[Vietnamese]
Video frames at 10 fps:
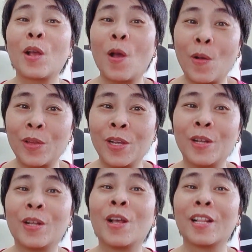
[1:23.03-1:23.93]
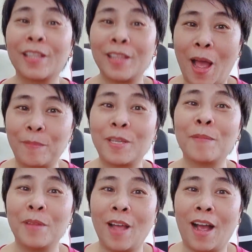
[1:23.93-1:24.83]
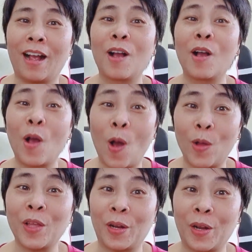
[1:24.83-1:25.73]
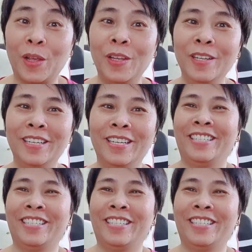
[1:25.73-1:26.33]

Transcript: coi như tạm chấp nhận có thành ý